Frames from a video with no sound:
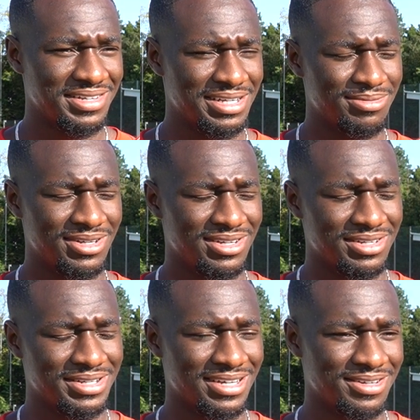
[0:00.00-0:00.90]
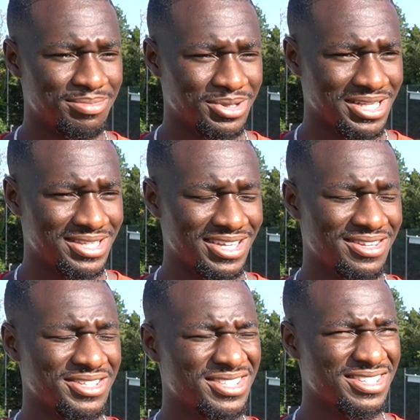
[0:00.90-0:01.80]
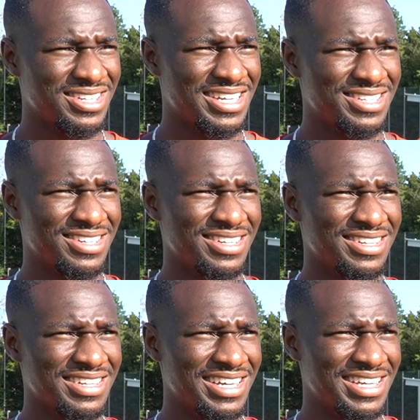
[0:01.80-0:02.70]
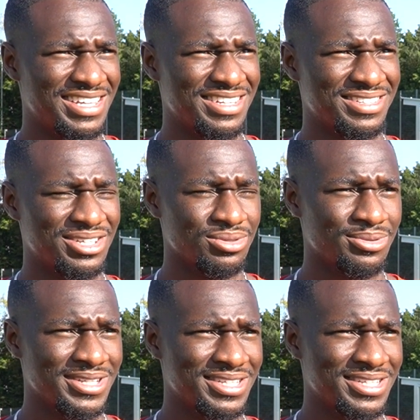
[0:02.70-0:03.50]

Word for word: Aber ja, punktetechnisch leider ein Downgrade